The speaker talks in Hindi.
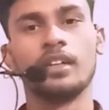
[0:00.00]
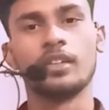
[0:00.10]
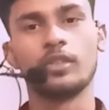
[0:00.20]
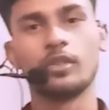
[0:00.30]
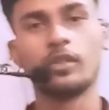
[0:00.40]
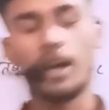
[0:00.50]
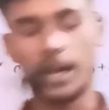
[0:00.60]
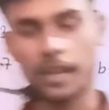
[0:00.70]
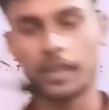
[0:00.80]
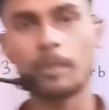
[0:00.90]
तो
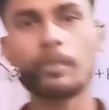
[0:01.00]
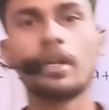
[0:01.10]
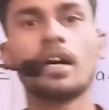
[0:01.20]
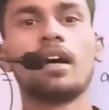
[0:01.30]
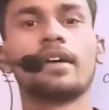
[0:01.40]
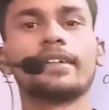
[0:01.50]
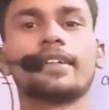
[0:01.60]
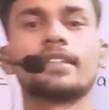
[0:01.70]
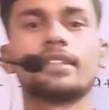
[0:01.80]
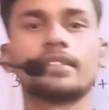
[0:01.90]
आज हम अपना आंकर
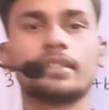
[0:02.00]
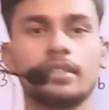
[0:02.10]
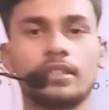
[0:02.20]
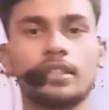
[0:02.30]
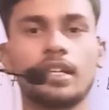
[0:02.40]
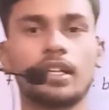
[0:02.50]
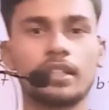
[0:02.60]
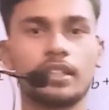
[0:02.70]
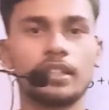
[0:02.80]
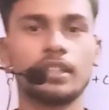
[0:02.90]
सेशन स्टार्ट
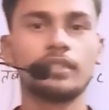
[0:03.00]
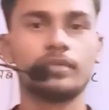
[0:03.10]
करेंगे